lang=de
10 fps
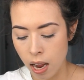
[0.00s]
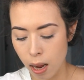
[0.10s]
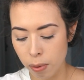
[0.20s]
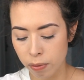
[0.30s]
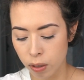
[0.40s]

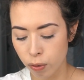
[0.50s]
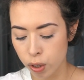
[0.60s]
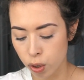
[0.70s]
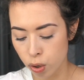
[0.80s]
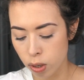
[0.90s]
Aber ich
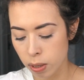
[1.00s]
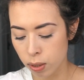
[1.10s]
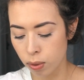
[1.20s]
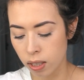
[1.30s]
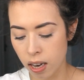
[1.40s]
wollte schon immer
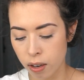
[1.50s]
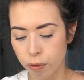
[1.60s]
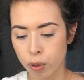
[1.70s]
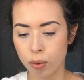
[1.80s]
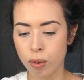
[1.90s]
so eine Jacke
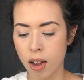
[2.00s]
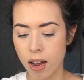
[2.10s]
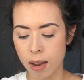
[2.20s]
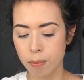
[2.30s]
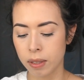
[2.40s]
für Noah
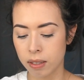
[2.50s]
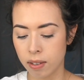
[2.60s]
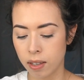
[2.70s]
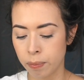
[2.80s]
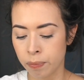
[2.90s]
haben,
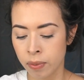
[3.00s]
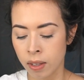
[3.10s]
deswegen